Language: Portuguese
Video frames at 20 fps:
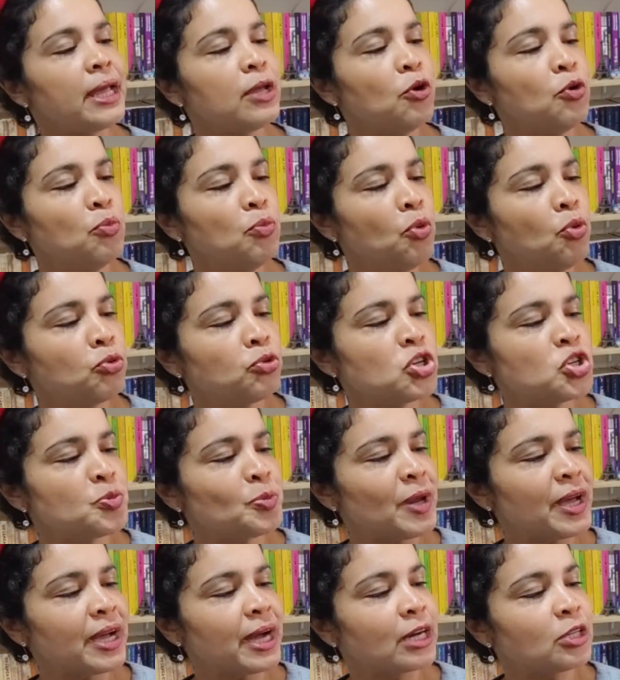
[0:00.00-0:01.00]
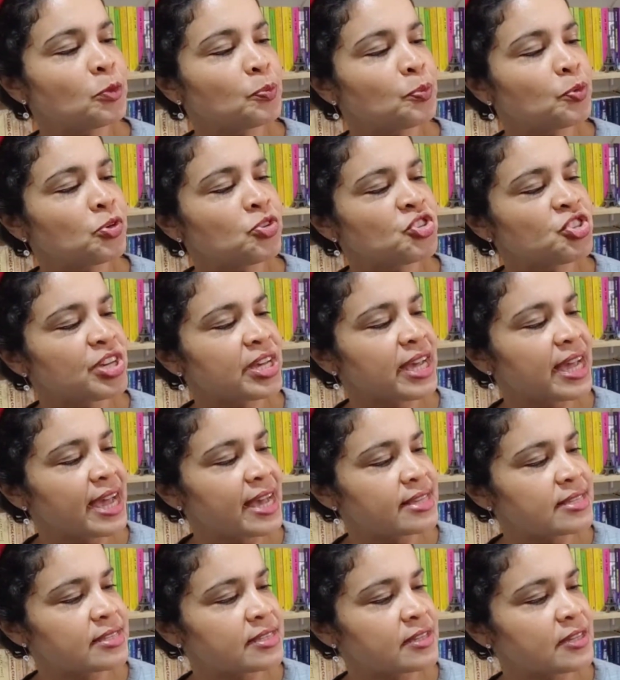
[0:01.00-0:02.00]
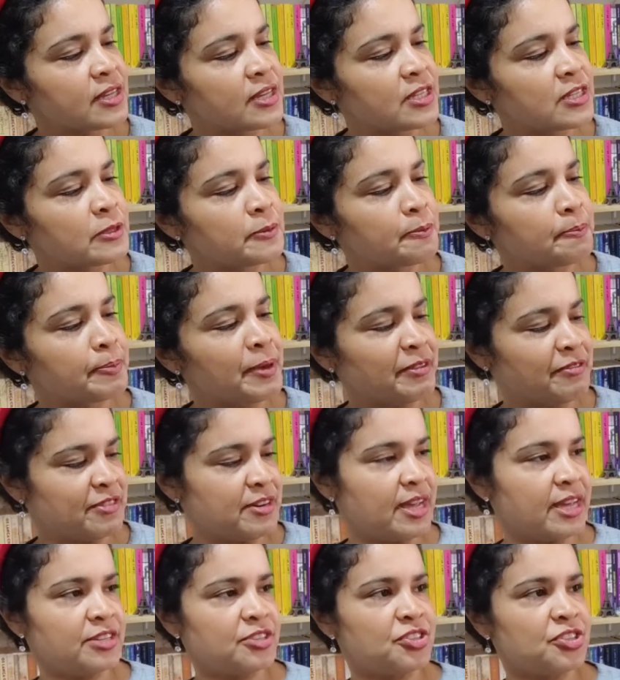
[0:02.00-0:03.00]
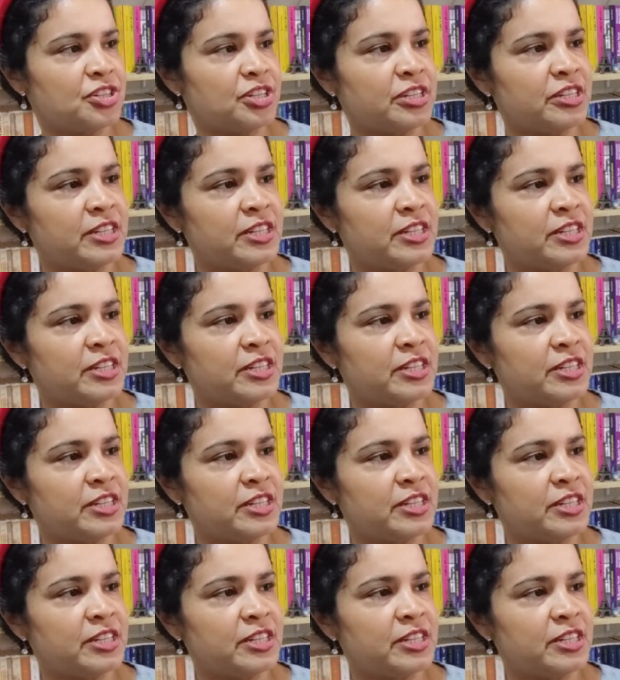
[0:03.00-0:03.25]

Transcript: O Mundo Explicado por T.S. Spivnet.